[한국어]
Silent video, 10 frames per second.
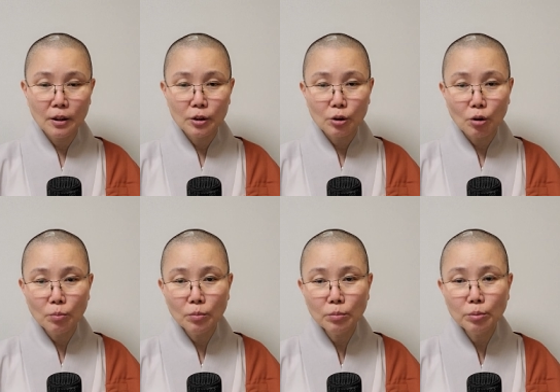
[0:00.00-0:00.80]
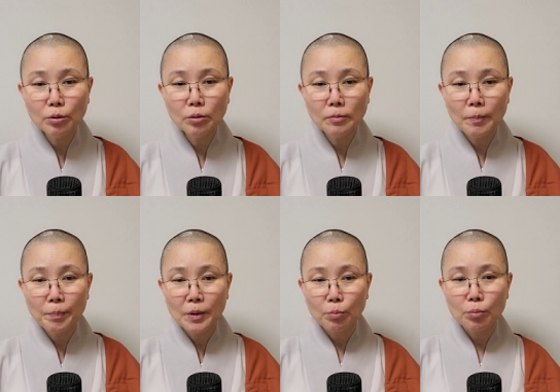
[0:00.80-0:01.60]
전부
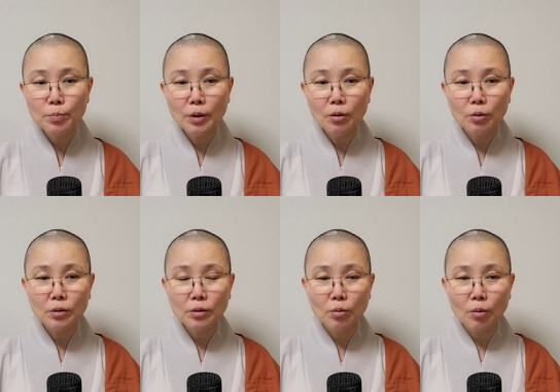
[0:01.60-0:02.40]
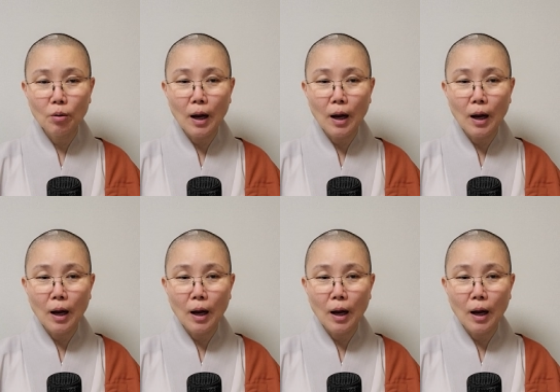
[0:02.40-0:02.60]
분별로 듣고